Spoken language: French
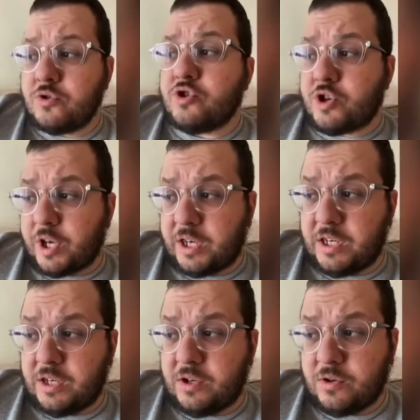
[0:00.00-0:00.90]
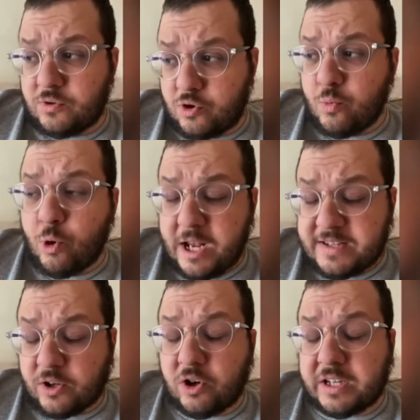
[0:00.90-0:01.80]
Chérie, tu me laisses
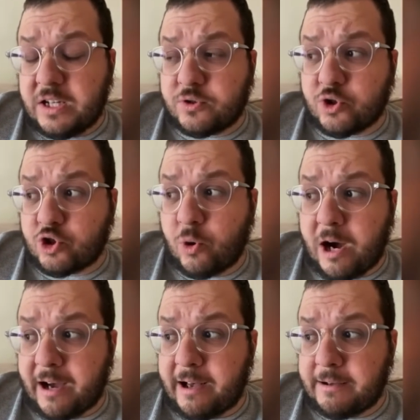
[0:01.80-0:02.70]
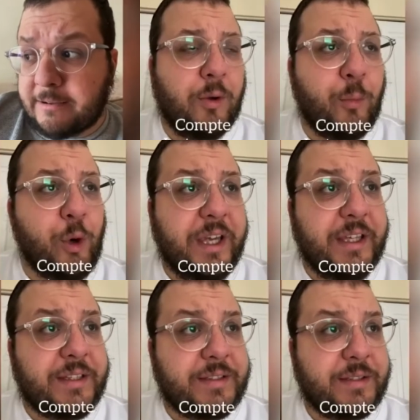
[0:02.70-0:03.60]
tranquille ce soir, hein.
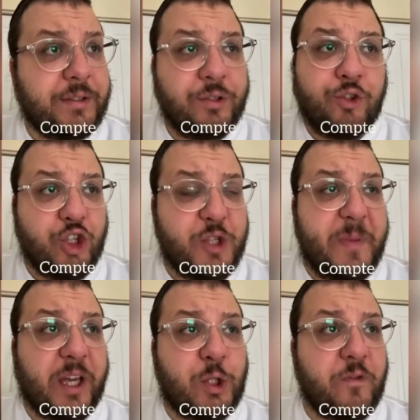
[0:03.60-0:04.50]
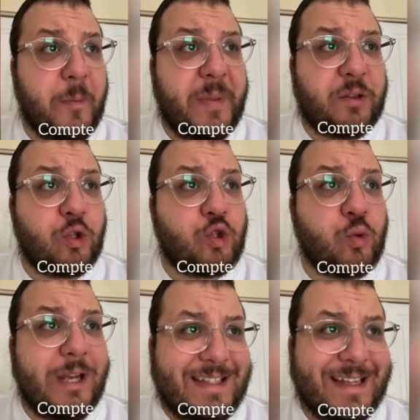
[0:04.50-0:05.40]
Maurice, j'espère que tu vas pas te
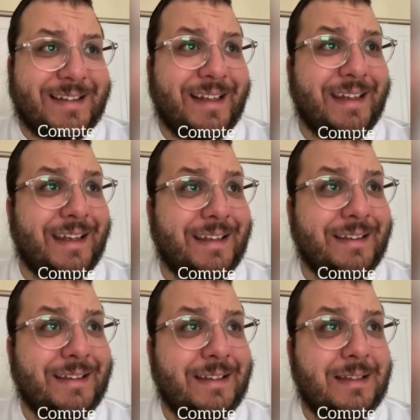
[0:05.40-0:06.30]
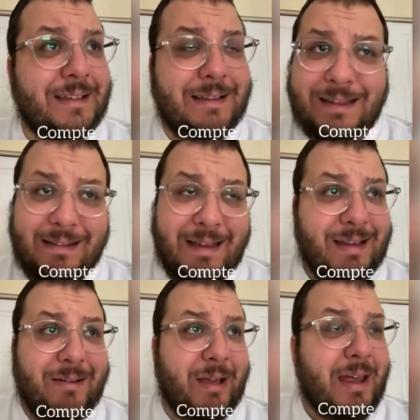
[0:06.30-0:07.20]
saouler cette année.
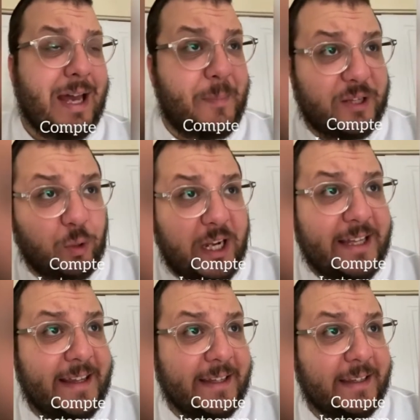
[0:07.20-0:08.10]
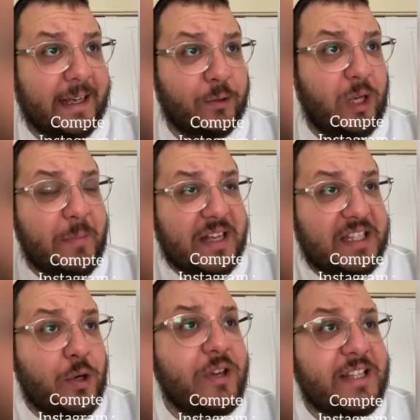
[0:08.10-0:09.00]
Euh, rappelle-toi l'année dernière, tous les
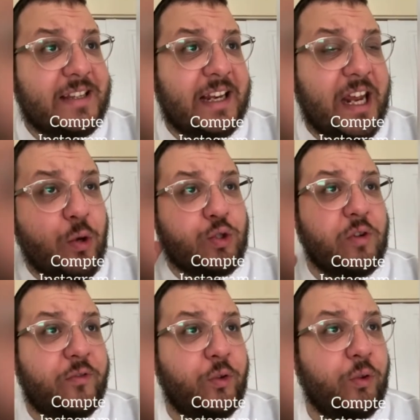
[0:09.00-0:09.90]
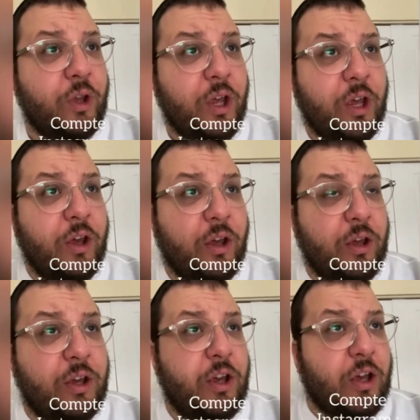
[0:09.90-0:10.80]
Martianos, ils étaient là, ils nous ont vus.
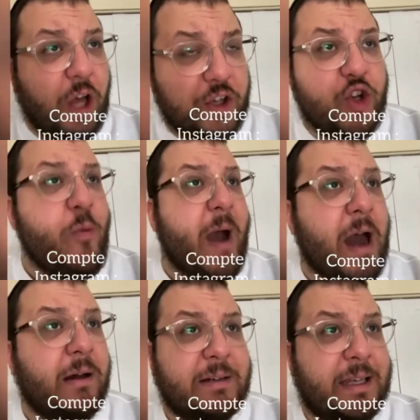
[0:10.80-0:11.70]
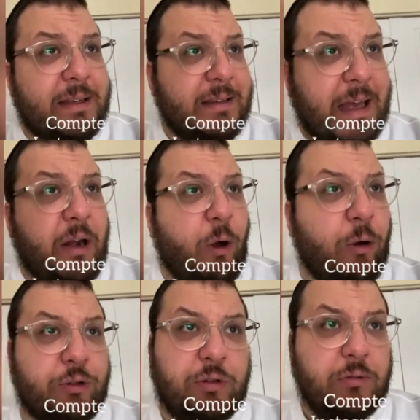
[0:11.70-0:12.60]
Choma, euh, quelle
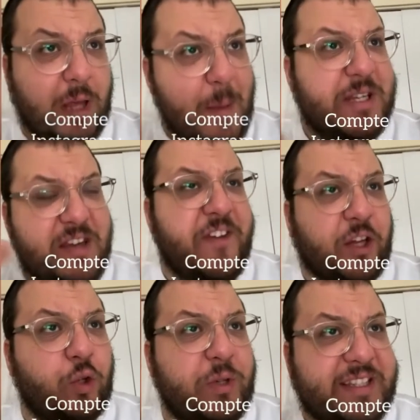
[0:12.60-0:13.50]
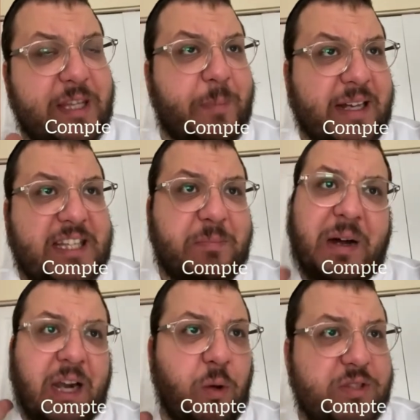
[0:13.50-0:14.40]
honte. Un petit verre de whisky par-ci
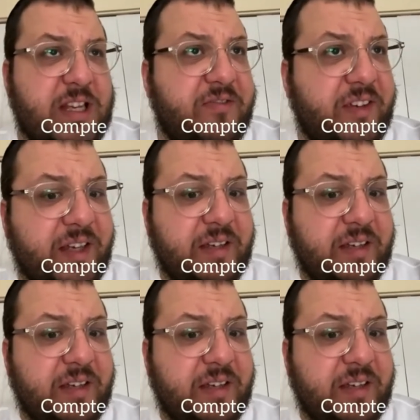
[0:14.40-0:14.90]
par-là où ça fait.